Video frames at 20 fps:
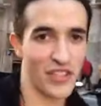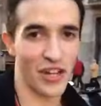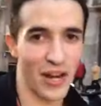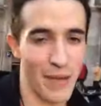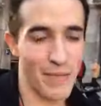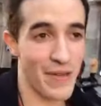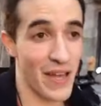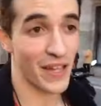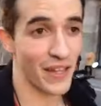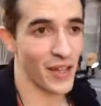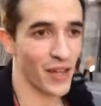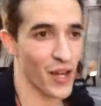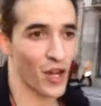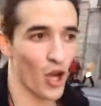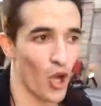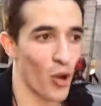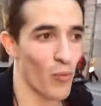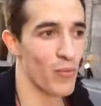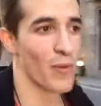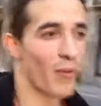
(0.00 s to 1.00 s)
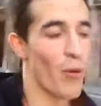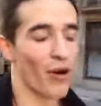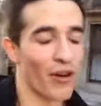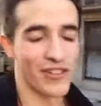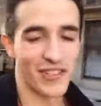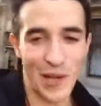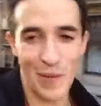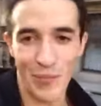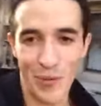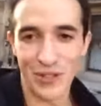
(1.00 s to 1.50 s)
êtes dans la merde, mais bon,
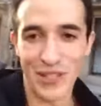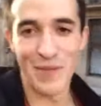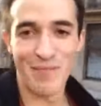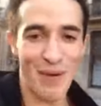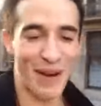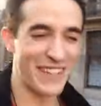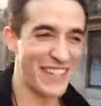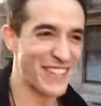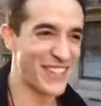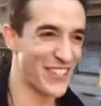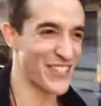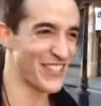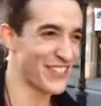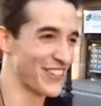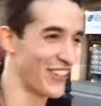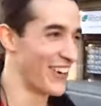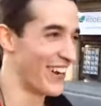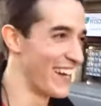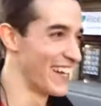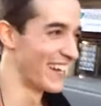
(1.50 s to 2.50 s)
ça peut dépanner de temps en temps.